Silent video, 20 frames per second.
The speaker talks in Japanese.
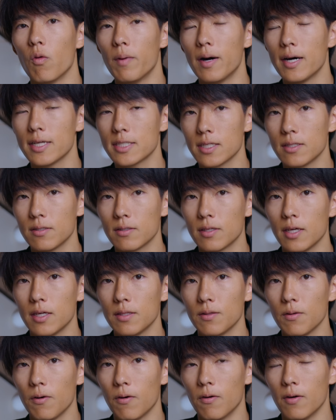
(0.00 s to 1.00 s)
マーシャル系
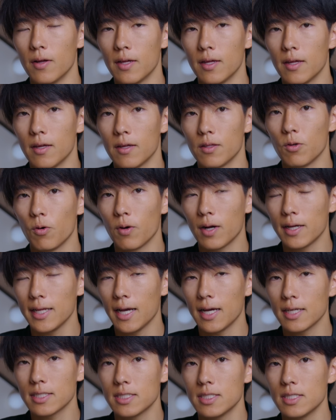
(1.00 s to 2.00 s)
の動画に
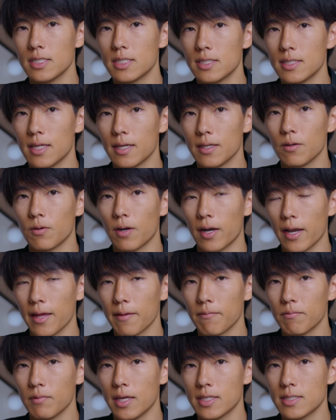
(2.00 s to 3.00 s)
発信しないようなね、
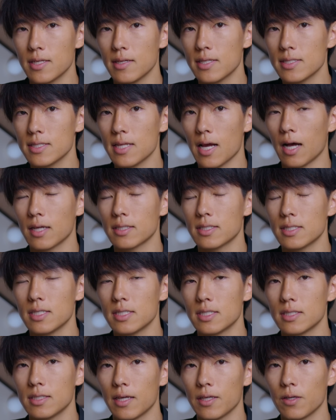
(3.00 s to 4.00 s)
SNS に発
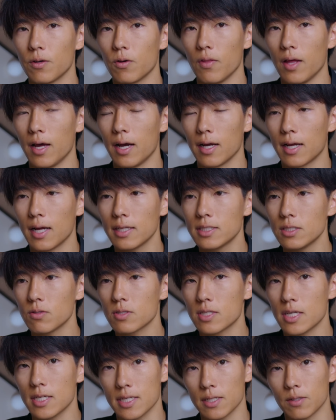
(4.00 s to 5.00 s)
信しないようなガチ
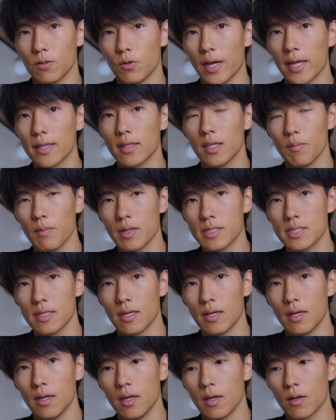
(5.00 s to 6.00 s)
の制作をやっていま
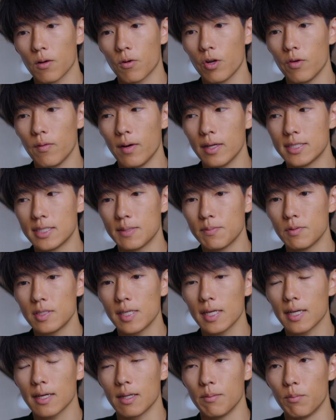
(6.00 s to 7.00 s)
す。これは自分の
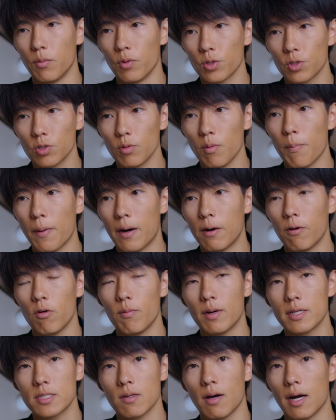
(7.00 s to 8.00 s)
中で最も
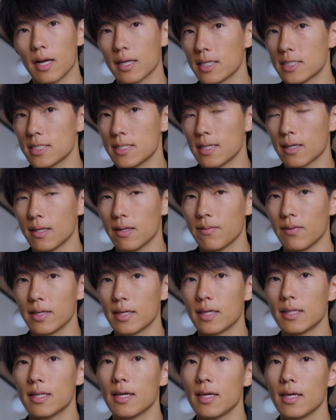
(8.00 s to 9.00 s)
パフォーマンスを発揮しなければい
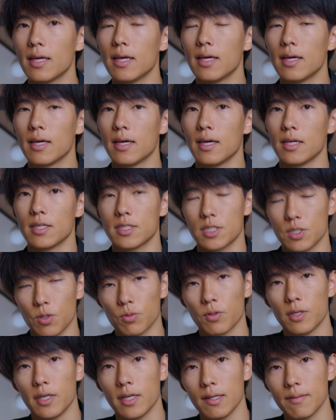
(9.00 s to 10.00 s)
けない、え仕
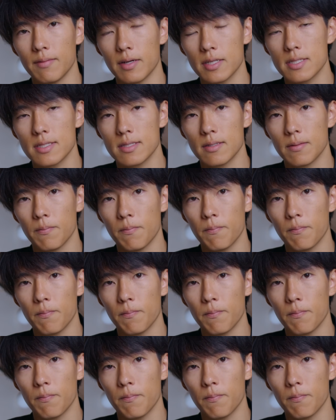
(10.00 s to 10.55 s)
事になります。